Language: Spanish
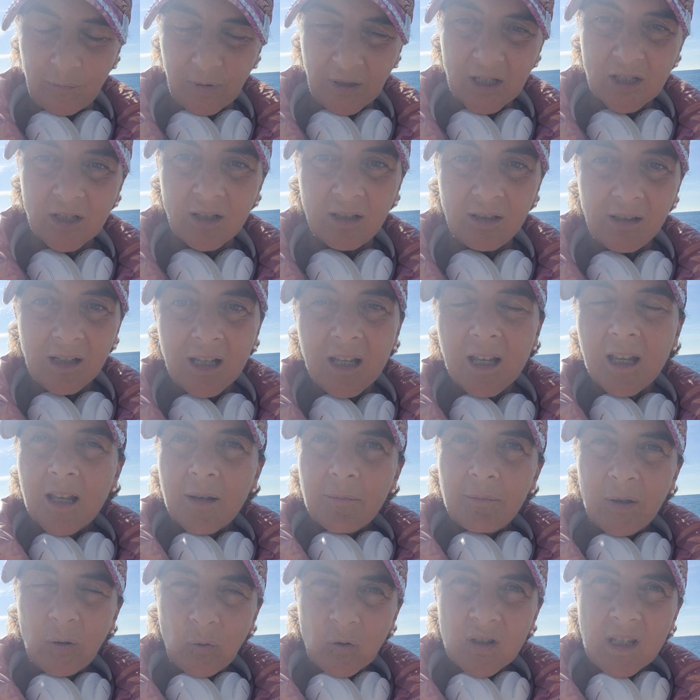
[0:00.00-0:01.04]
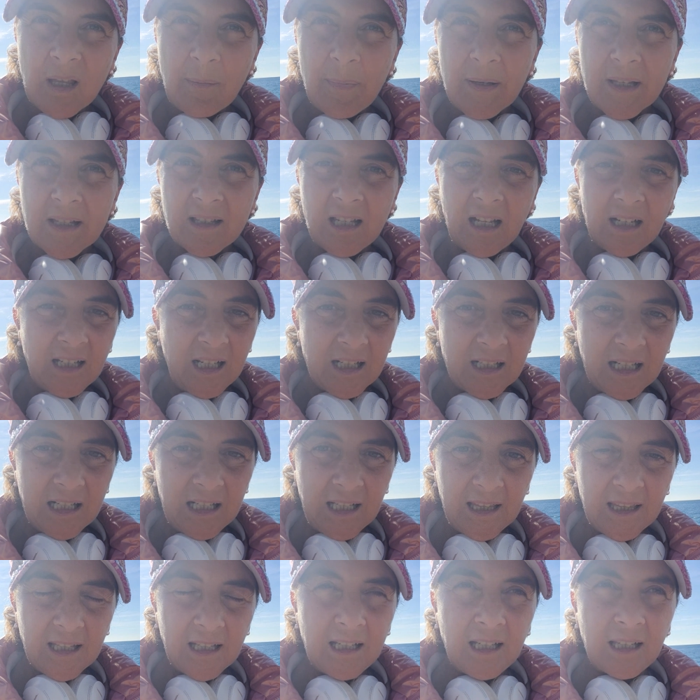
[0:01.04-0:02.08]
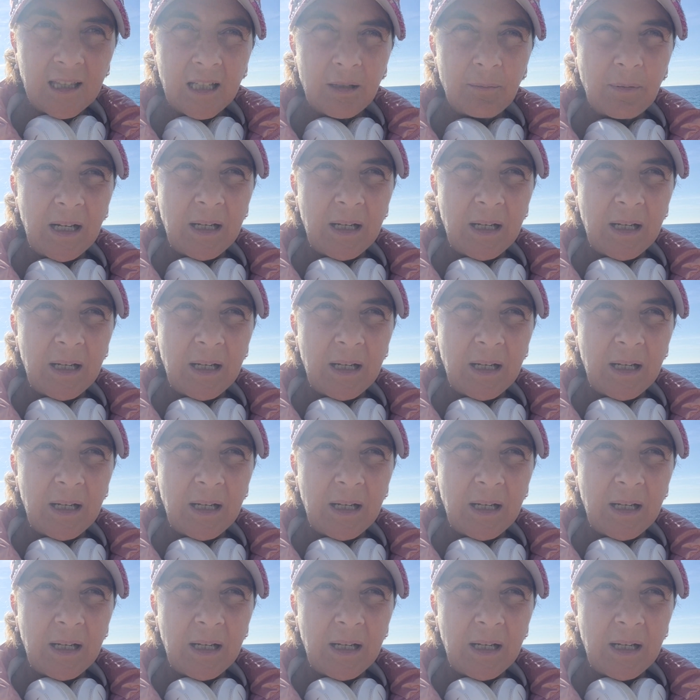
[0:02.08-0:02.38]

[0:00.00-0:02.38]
Por eso me gusta pensar y analizar y decir,